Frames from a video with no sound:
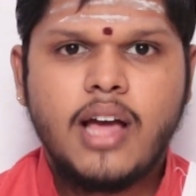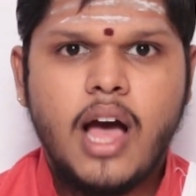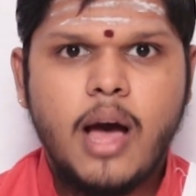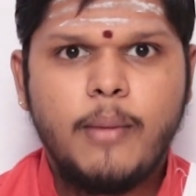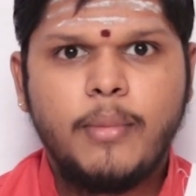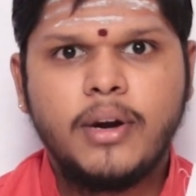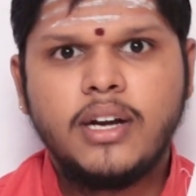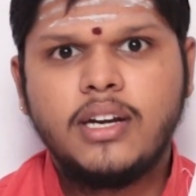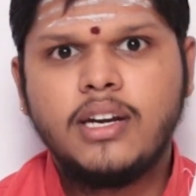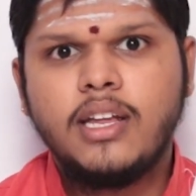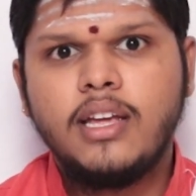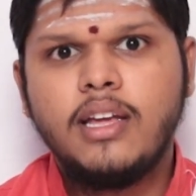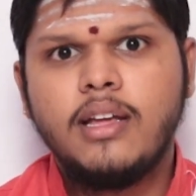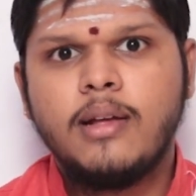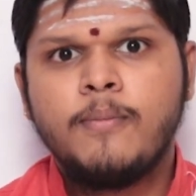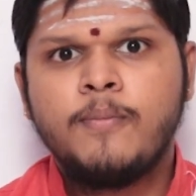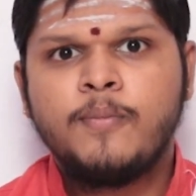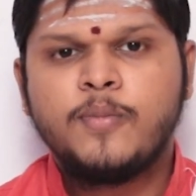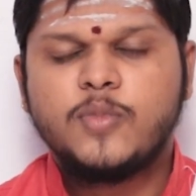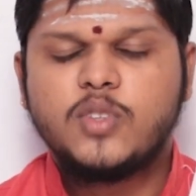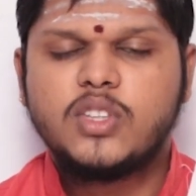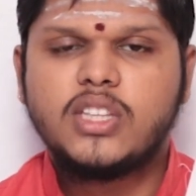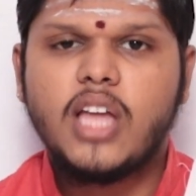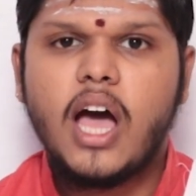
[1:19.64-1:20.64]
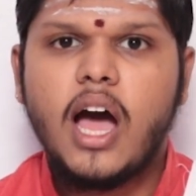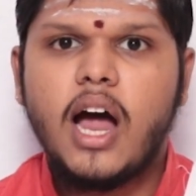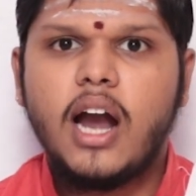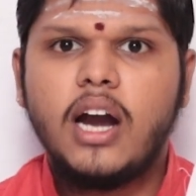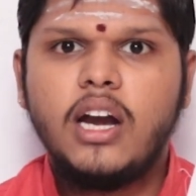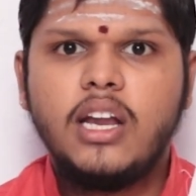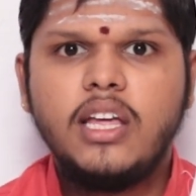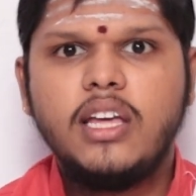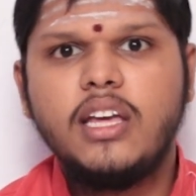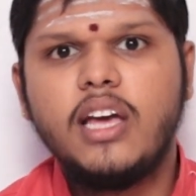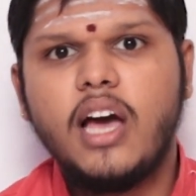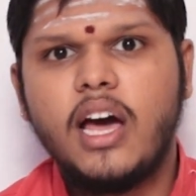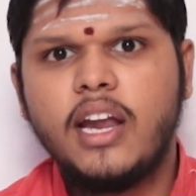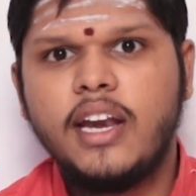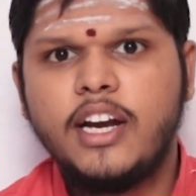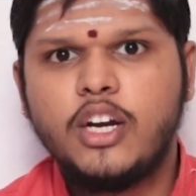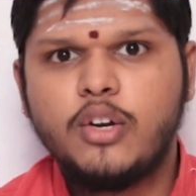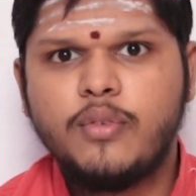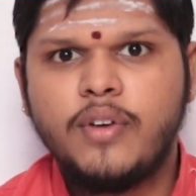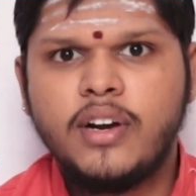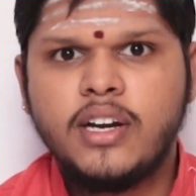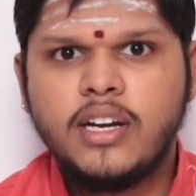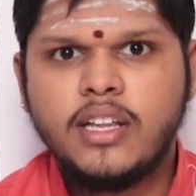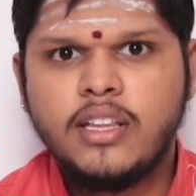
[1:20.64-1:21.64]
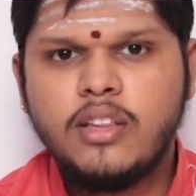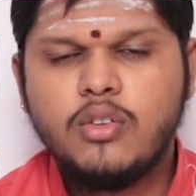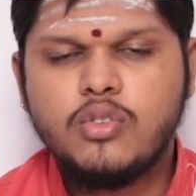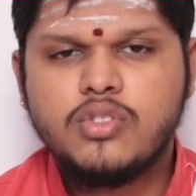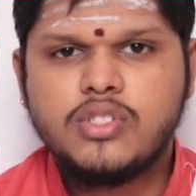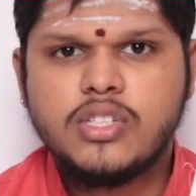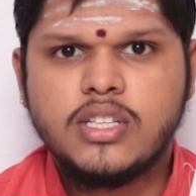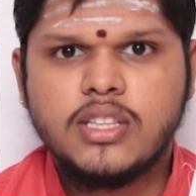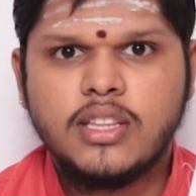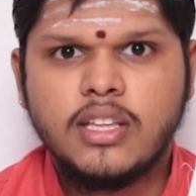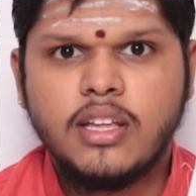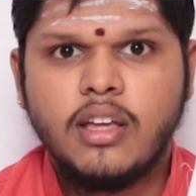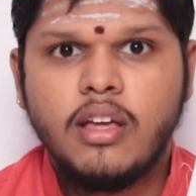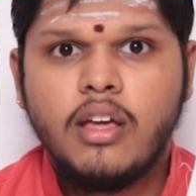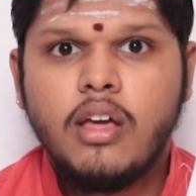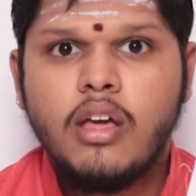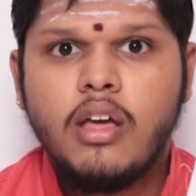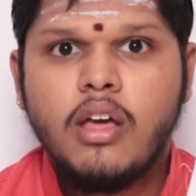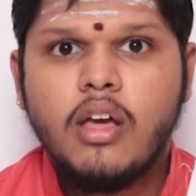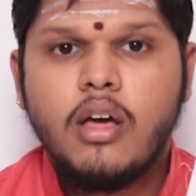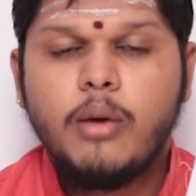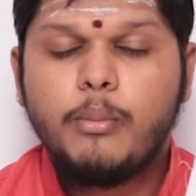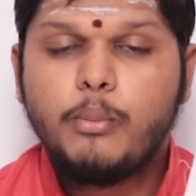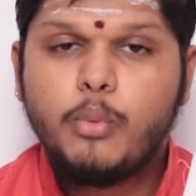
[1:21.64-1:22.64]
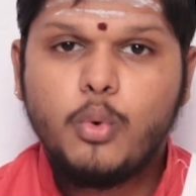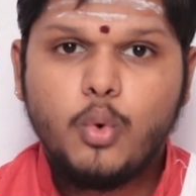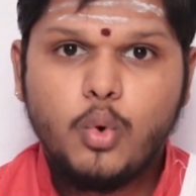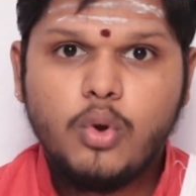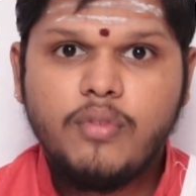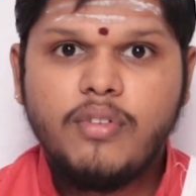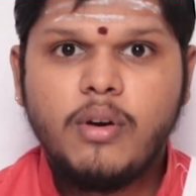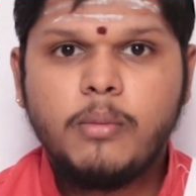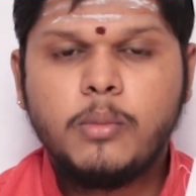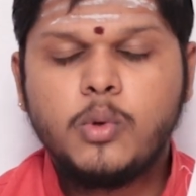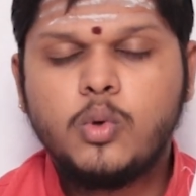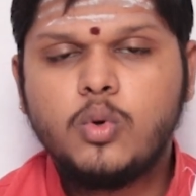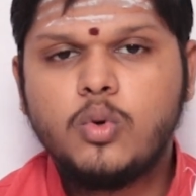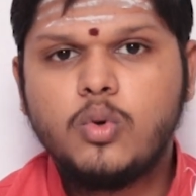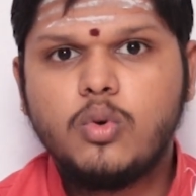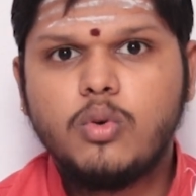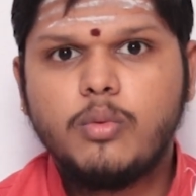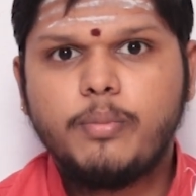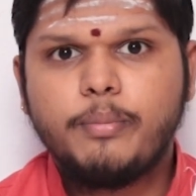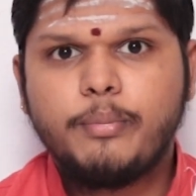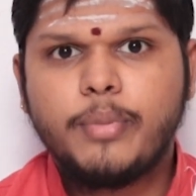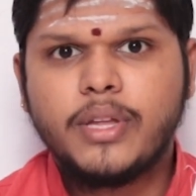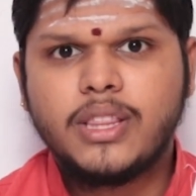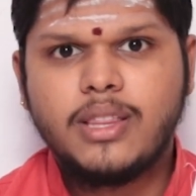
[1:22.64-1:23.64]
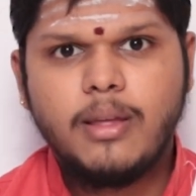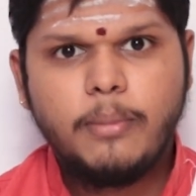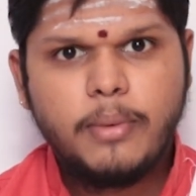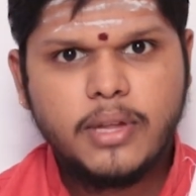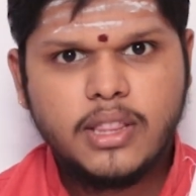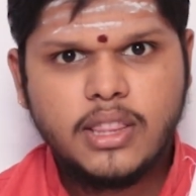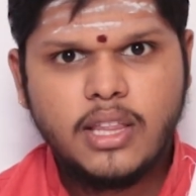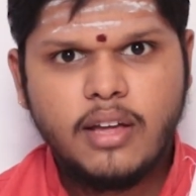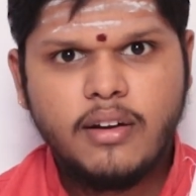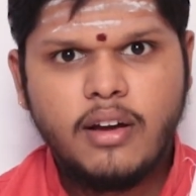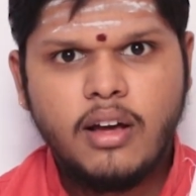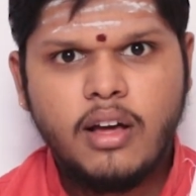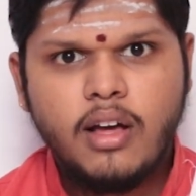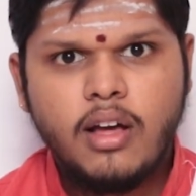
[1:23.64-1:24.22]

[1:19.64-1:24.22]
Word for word: కాబట్టి తాళి అనేటువంటిది వచ్చింది పూర్వము పెద్ద పెద్ద